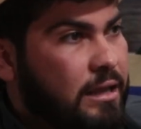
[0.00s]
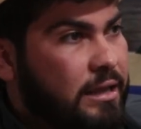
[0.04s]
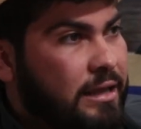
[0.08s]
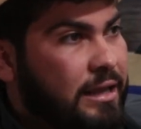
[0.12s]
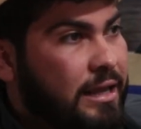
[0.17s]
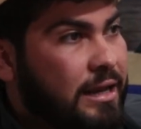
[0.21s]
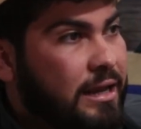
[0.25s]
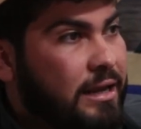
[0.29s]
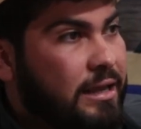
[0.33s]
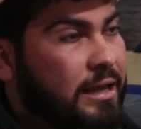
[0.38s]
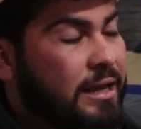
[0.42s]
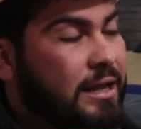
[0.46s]

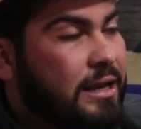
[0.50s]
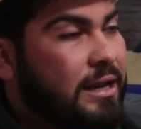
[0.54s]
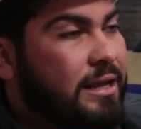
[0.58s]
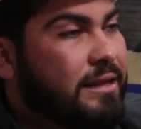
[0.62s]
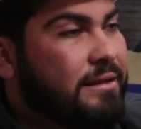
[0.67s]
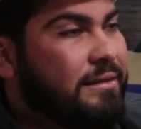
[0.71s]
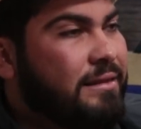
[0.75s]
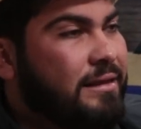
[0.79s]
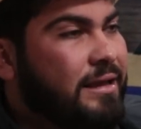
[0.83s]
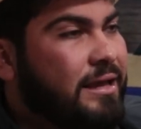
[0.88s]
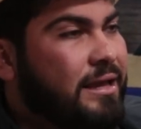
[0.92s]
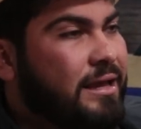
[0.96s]
Y el, y el
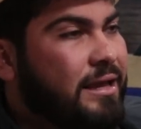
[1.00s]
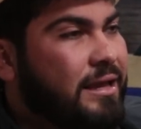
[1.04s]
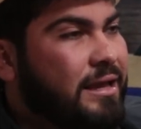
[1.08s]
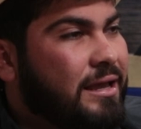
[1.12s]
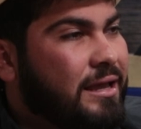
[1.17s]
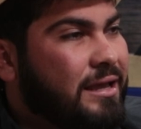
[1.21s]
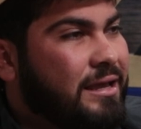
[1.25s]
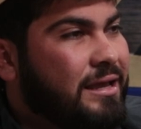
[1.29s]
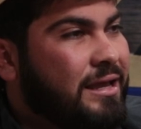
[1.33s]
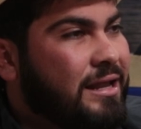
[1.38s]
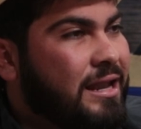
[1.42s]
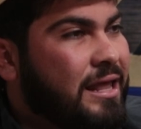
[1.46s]
este,
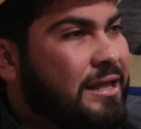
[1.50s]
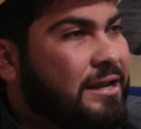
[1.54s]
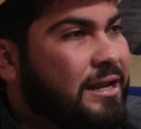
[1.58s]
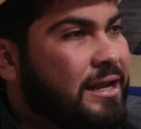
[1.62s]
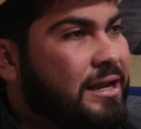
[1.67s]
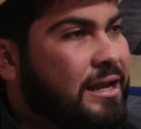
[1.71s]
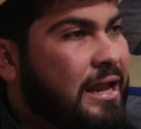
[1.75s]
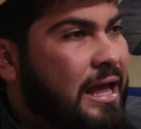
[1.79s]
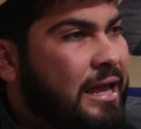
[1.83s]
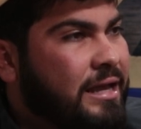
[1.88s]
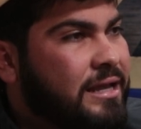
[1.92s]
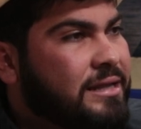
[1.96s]
y el
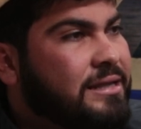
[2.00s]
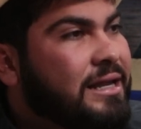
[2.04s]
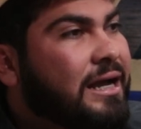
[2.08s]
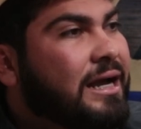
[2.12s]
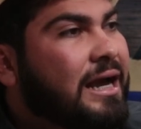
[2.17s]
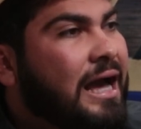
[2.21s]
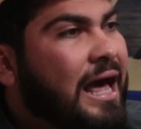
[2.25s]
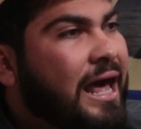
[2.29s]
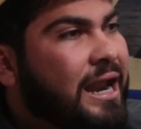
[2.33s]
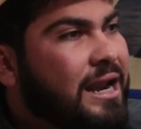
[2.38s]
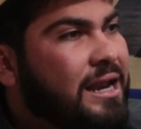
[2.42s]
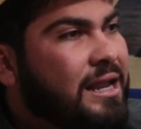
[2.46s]
Adriel, hay que
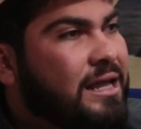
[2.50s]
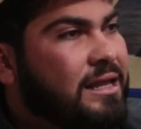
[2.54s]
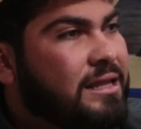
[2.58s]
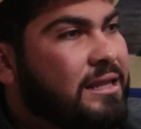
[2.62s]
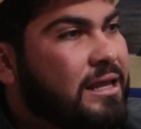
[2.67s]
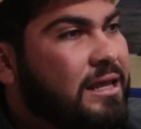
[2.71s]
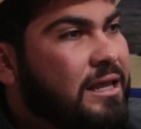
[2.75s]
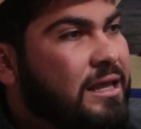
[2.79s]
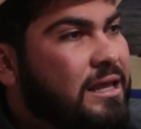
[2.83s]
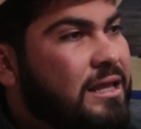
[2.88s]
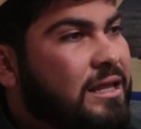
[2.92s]
sacarlas.